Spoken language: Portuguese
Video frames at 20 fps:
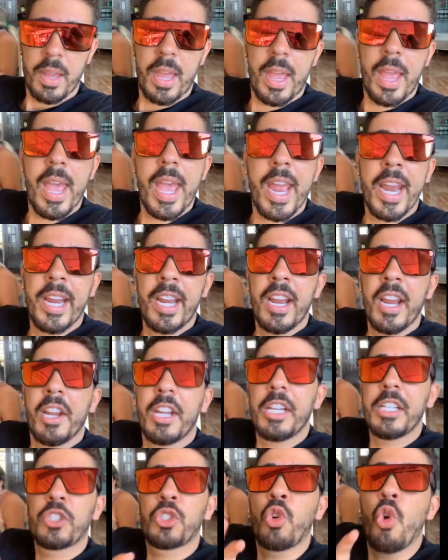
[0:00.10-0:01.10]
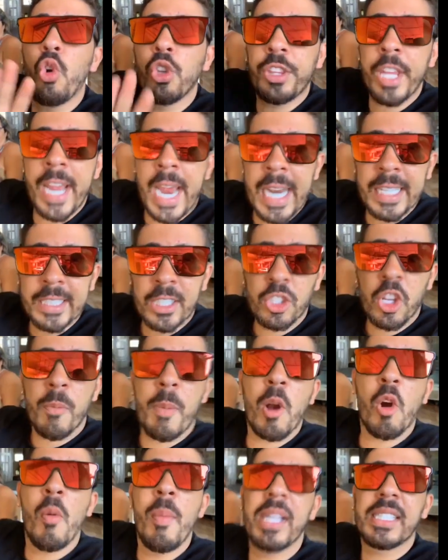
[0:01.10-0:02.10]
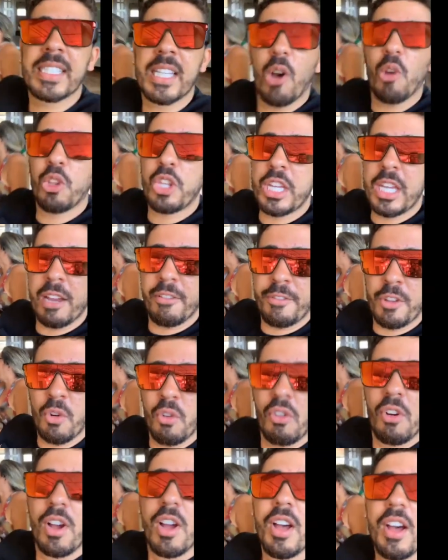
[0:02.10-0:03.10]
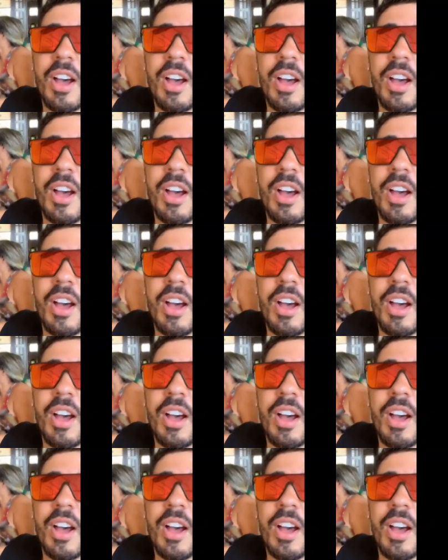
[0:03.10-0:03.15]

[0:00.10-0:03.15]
Ei, escutem essa só para começar o dia, viu?